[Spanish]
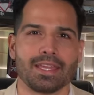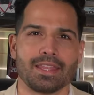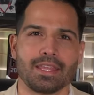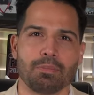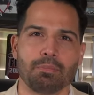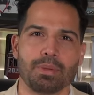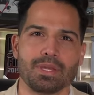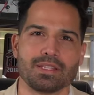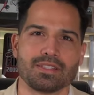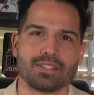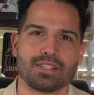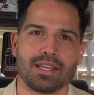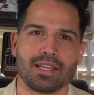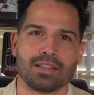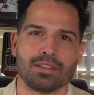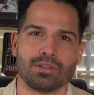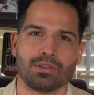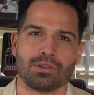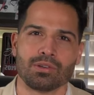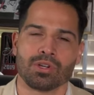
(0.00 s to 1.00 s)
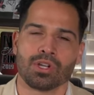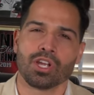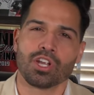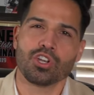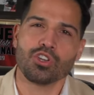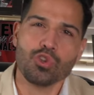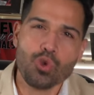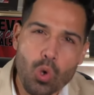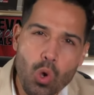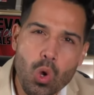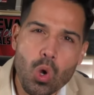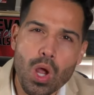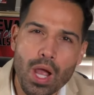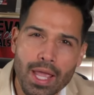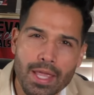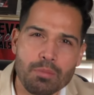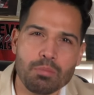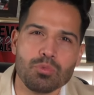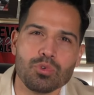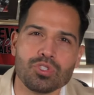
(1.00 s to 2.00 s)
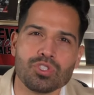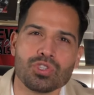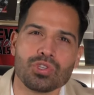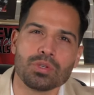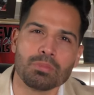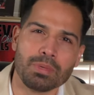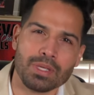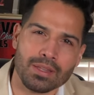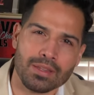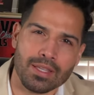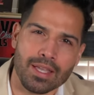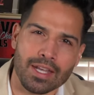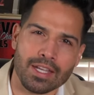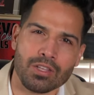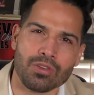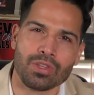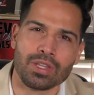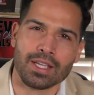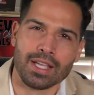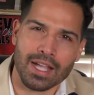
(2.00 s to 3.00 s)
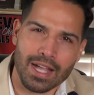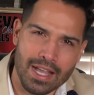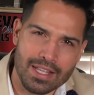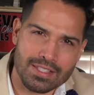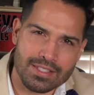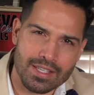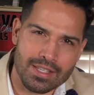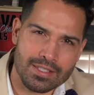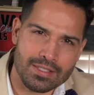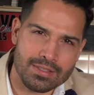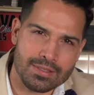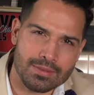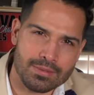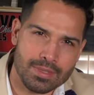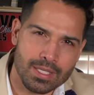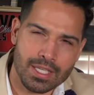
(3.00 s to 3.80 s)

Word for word: quedé pensando, no hay mucho inventario de casas.